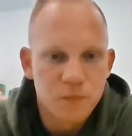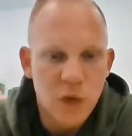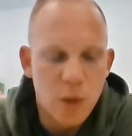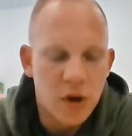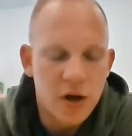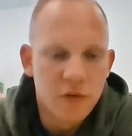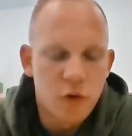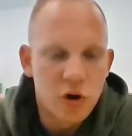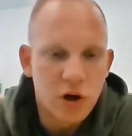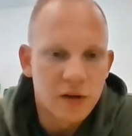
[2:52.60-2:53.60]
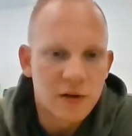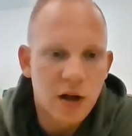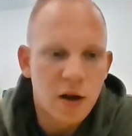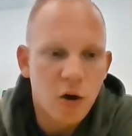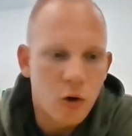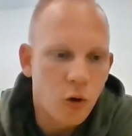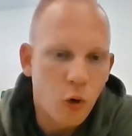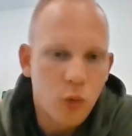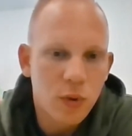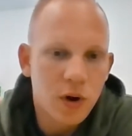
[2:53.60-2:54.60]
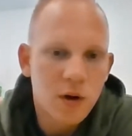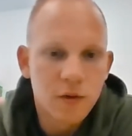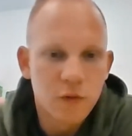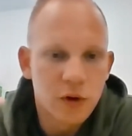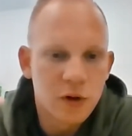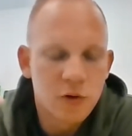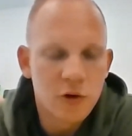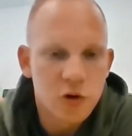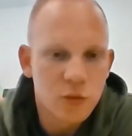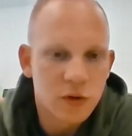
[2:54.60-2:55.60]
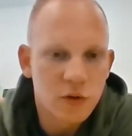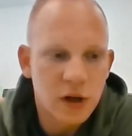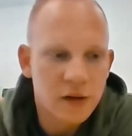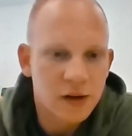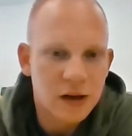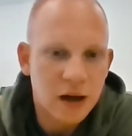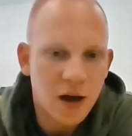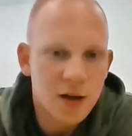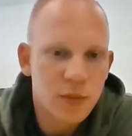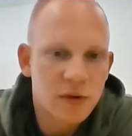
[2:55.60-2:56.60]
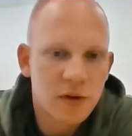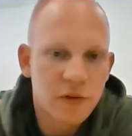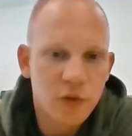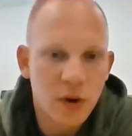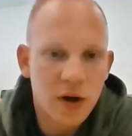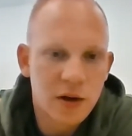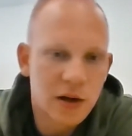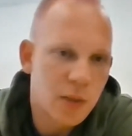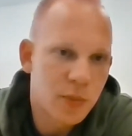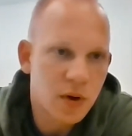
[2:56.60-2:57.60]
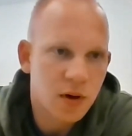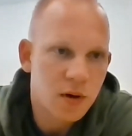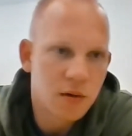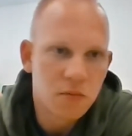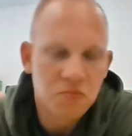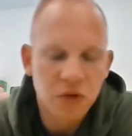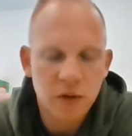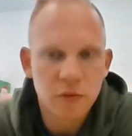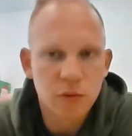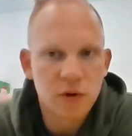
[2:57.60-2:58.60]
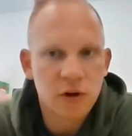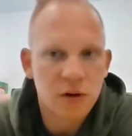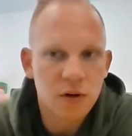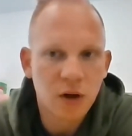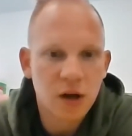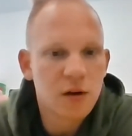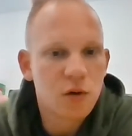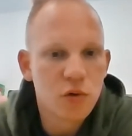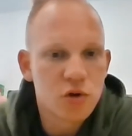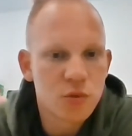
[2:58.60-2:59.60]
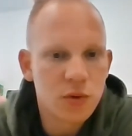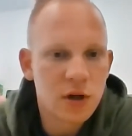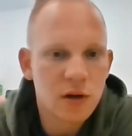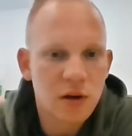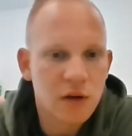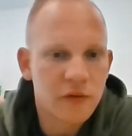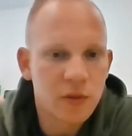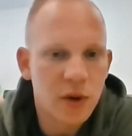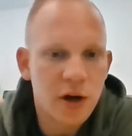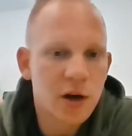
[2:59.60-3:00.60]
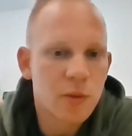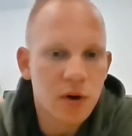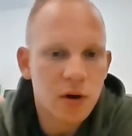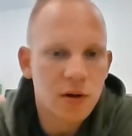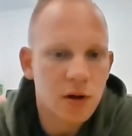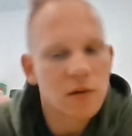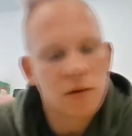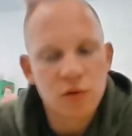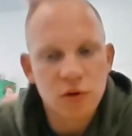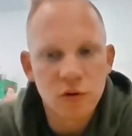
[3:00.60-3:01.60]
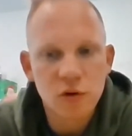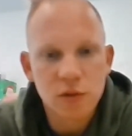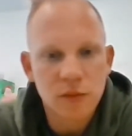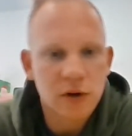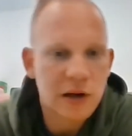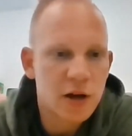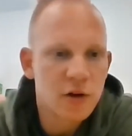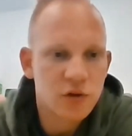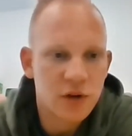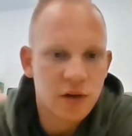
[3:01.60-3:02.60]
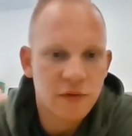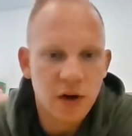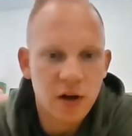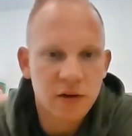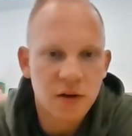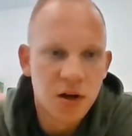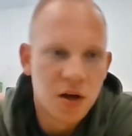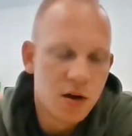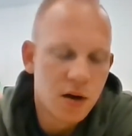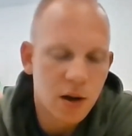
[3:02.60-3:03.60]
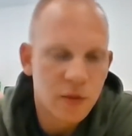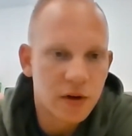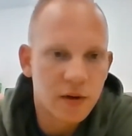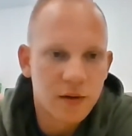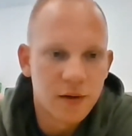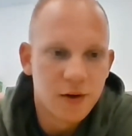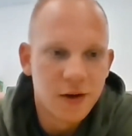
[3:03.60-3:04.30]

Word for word: Ja, beide wollen ganz klar nach Europa. Wird natürlich schon mal so ein erster Gradmesser für beide. Gladbach hat für mich ein richtig gutes Spiel gegen den FC Bayern gemacht, hatten zwischendurch mal eine kleine Schwächephase, haben dann